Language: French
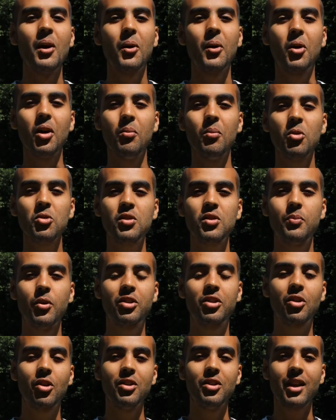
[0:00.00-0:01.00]
Comment tu peux
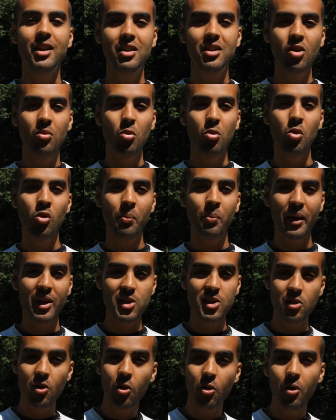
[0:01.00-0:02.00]
te connecter au moment
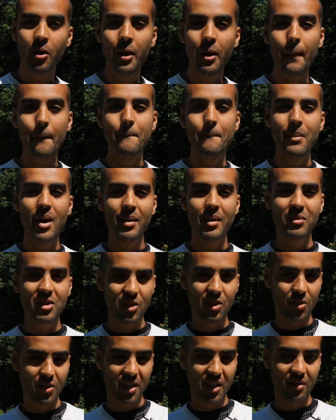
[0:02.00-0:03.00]
présent même
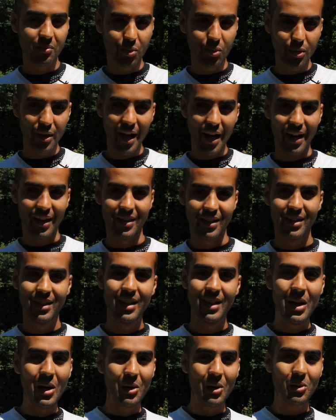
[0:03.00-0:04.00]
sans être Bouddha
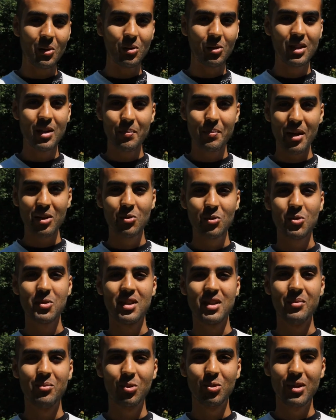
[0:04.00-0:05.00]
On n'est pas tous
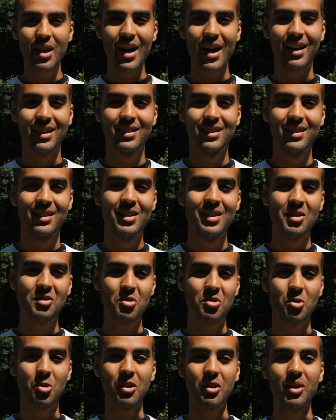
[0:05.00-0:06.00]
des Bouddhas.
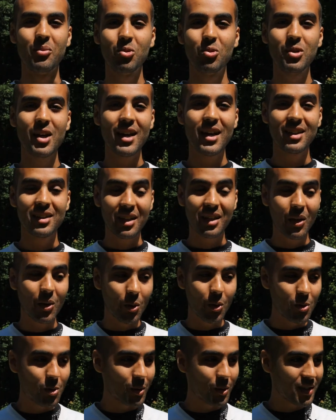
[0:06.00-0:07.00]
Si tu connais Bouddha, il est très
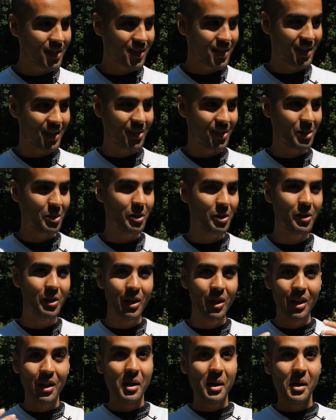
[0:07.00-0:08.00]
connu. Hein. c'est euh,
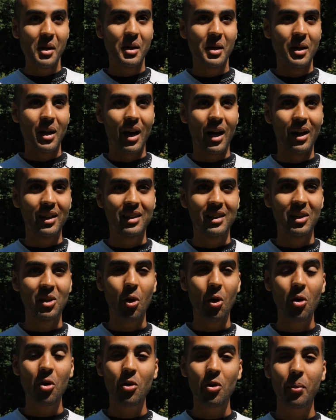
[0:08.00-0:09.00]
un des
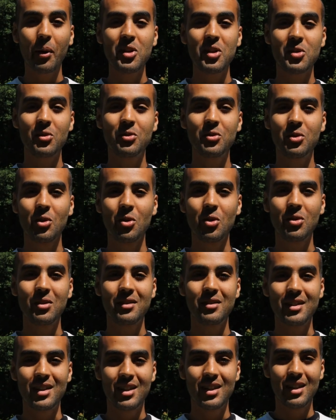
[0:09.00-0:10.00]
grands représentants
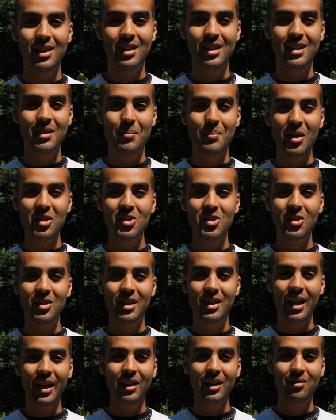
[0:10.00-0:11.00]
des, personnes
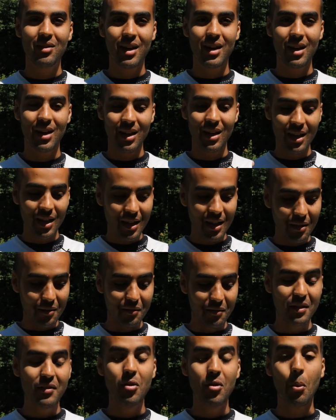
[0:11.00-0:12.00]
qui arrivent à
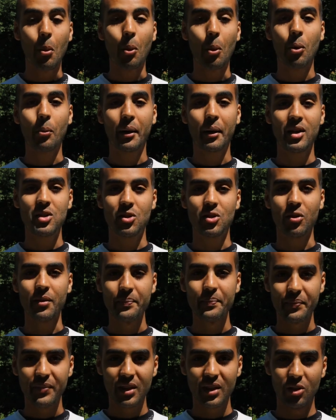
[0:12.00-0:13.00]
vivre le moment présent
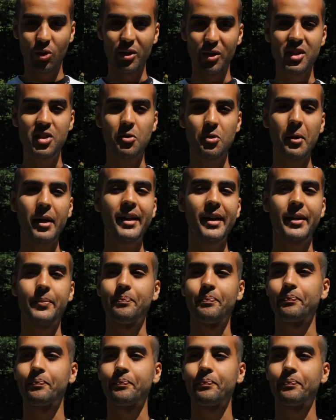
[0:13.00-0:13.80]
dans l'histoire.